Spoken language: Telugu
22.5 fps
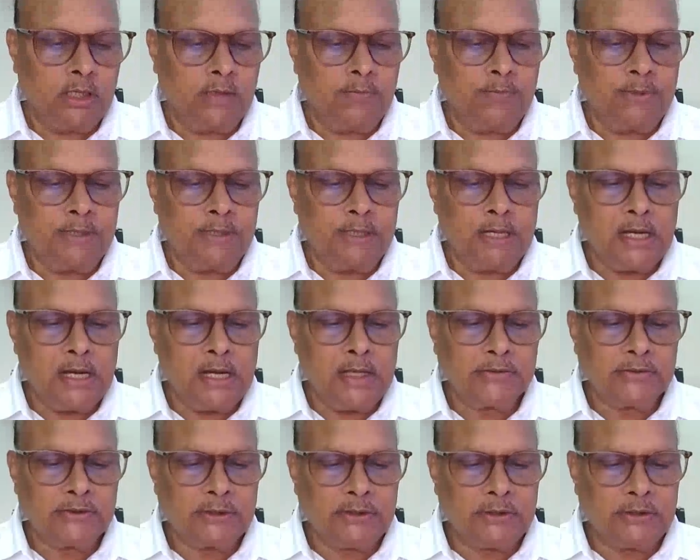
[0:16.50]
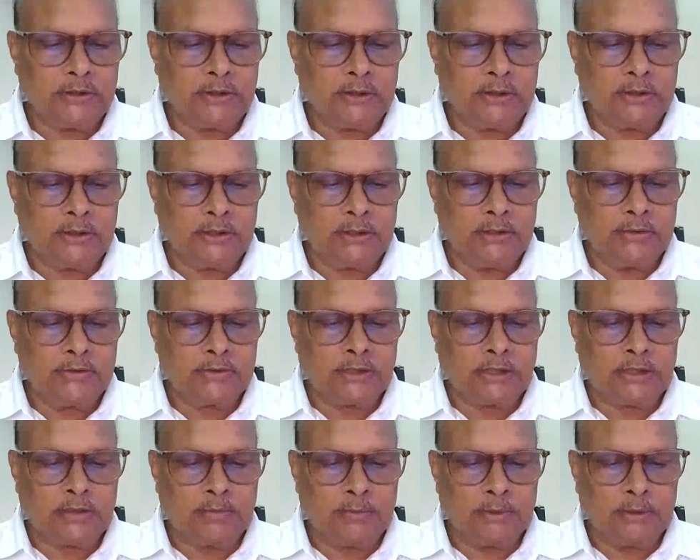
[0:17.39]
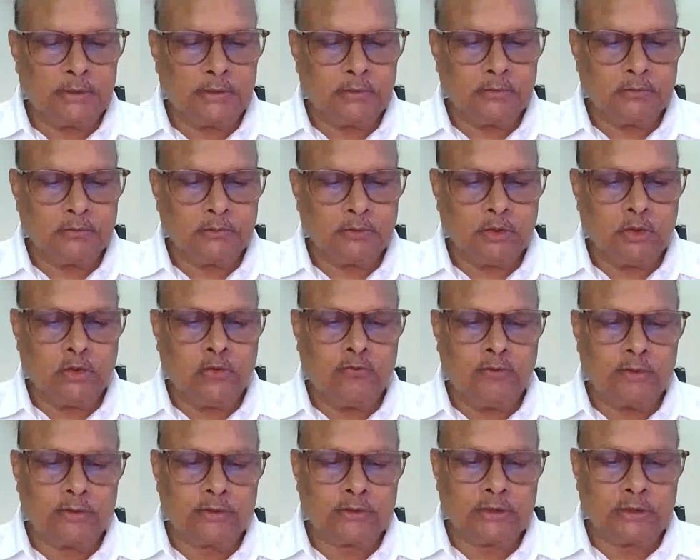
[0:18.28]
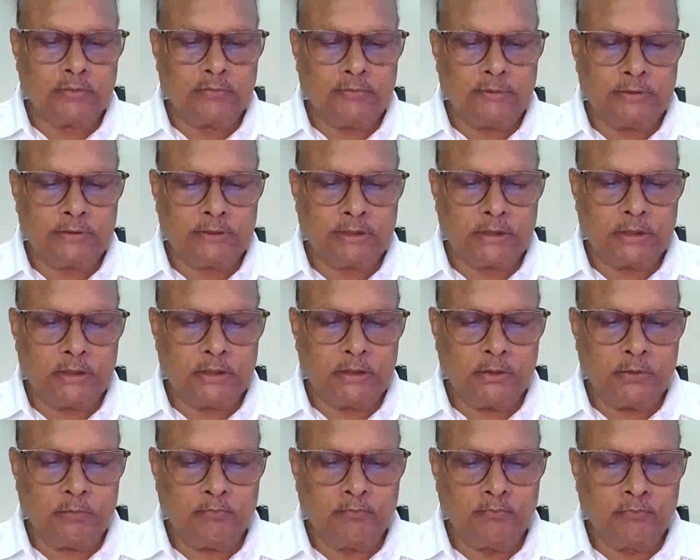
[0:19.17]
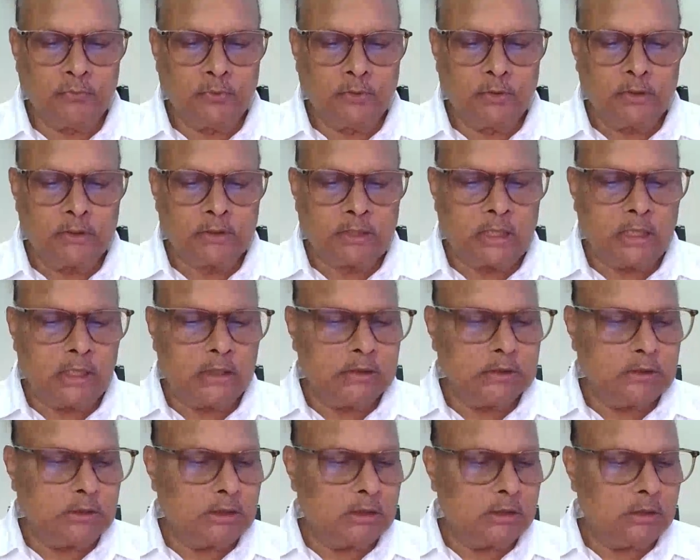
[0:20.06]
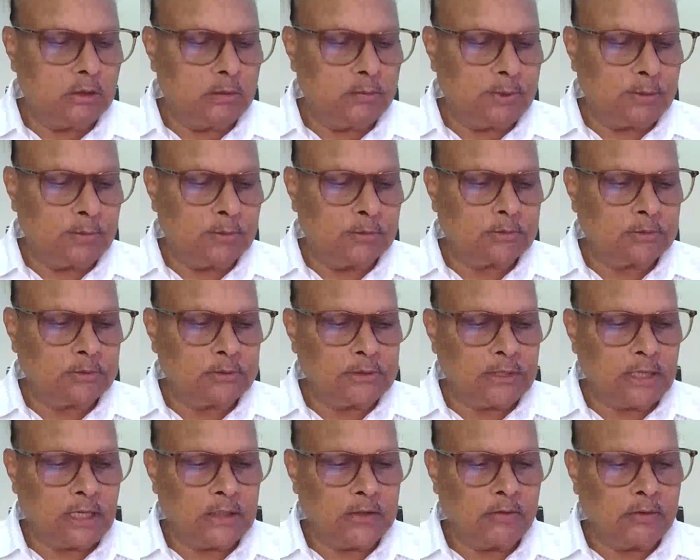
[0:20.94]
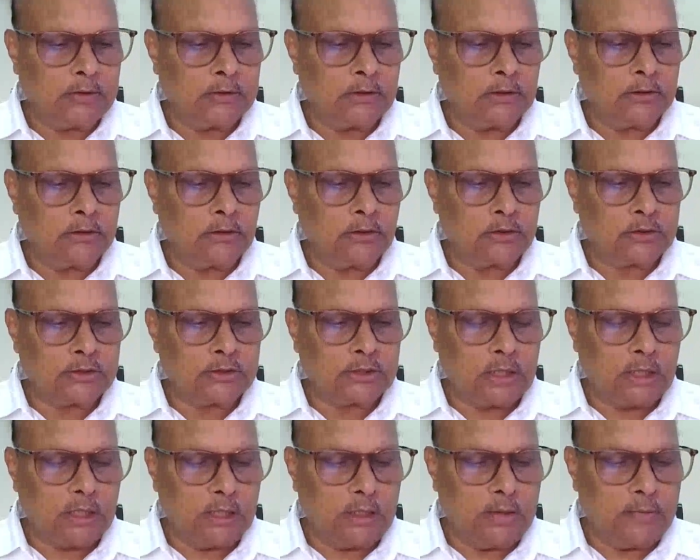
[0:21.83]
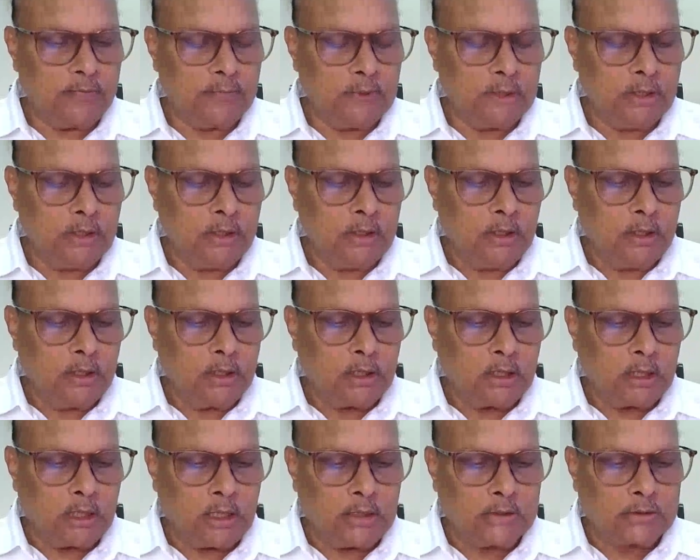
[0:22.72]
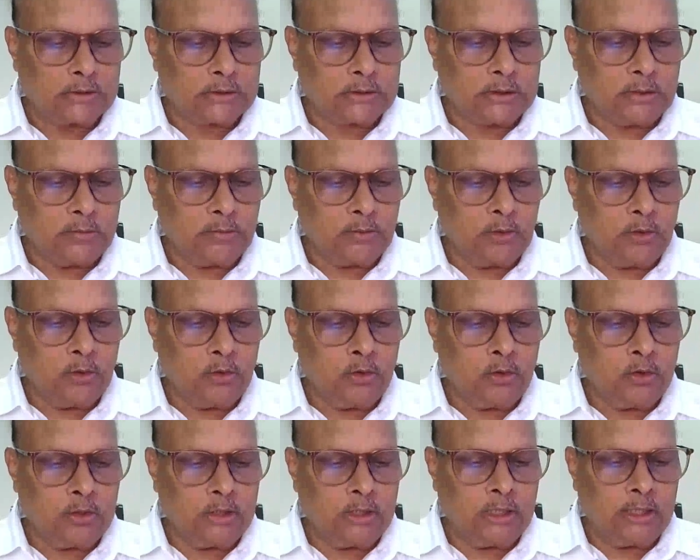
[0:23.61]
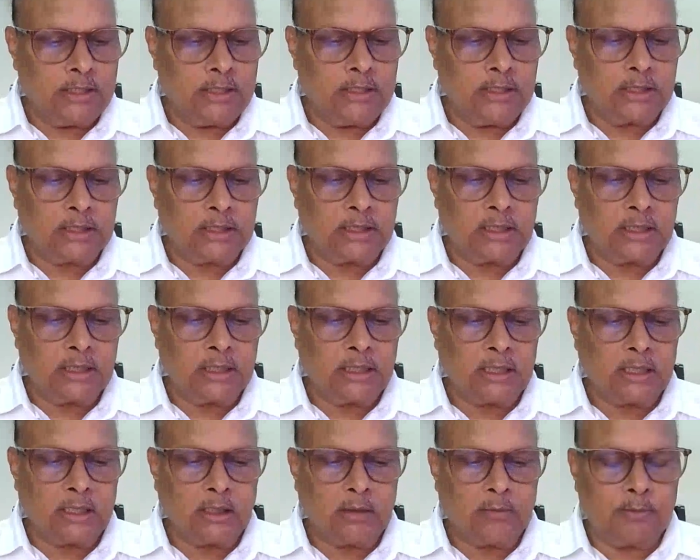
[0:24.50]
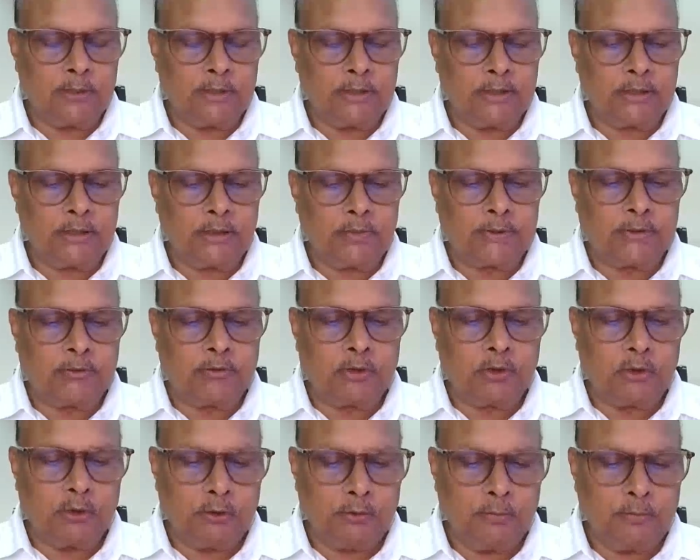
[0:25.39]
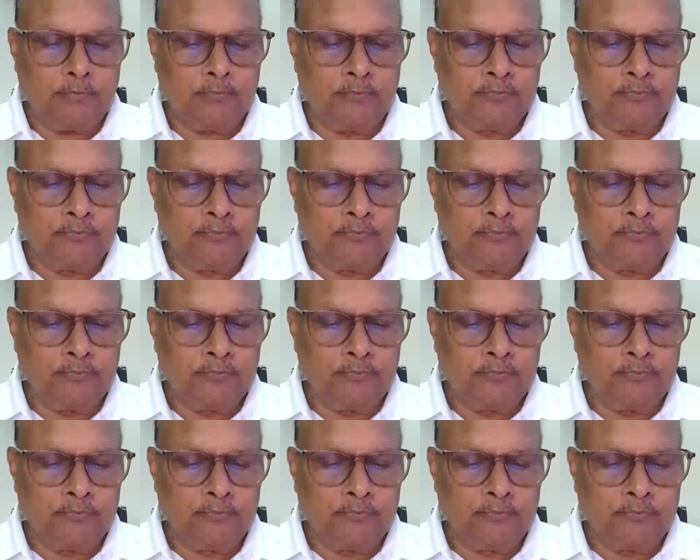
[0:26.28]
ఏపీఐసి టీటీడీ చైర్మన్ యూనివర్సిటీ బీసీలు సలహాదారులు ప్రభుత్వ న్యాయవాదులతో సహా రాష్ట్రంలోని అన్ని కీలక నామినేటెడ్ పదవుల్లో